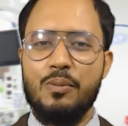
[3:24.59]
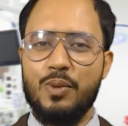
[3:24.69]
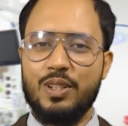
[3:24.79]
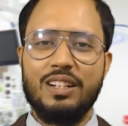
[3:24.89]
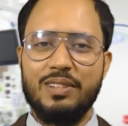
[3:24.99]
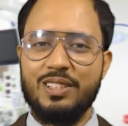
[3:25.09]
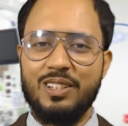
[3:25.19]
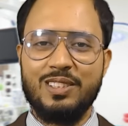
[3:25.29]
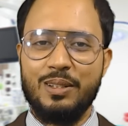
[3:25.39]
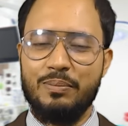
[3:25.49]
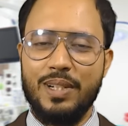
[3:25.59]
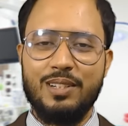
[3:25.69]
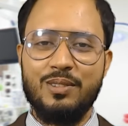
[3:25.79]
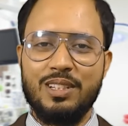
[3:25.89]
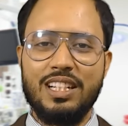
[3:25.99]
মজার বিষয় হচ্ছে
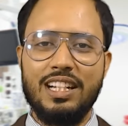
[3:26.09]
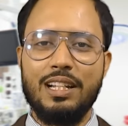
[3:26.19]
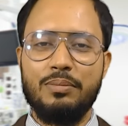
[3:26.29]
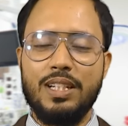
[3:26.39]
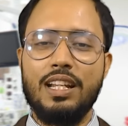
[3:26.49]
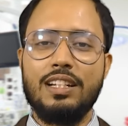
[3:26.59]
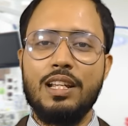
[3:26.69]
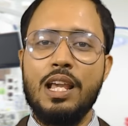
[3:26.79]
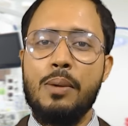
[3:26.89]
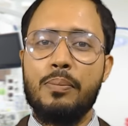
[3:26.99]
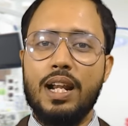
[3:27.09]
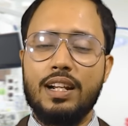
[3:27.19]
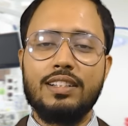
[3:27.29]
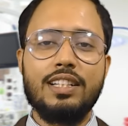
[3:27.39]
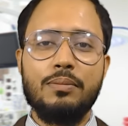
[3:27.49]
বিটরুট খেলে এটি এটি
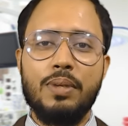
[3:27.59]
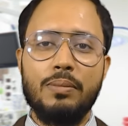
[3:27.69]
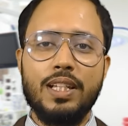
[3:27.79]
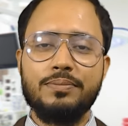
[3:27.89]
প্রাকৃতিকভাবেই